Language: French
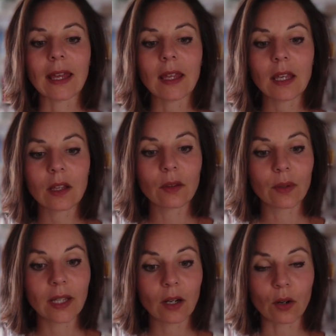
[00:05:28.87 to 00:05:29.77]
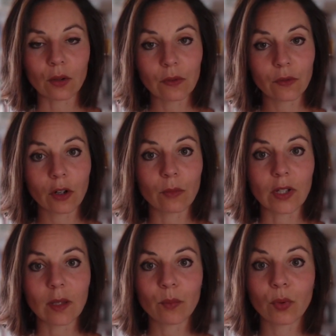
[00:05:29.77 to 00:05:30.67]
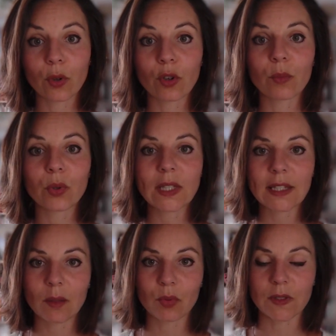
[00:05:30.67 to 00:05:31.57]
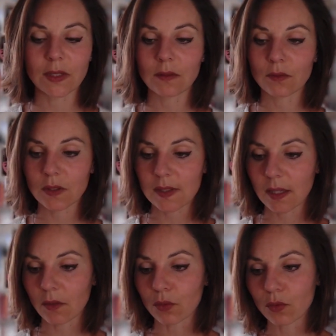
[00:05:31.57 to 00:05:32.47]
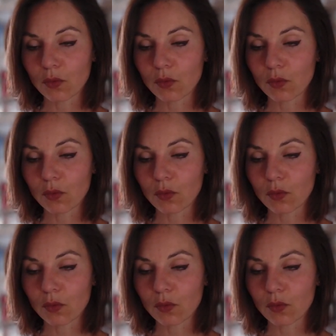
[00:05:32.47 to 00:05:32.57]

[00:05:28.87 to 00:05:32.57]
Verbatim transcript: et de les reformuler pour que petit à petit votre cerveau,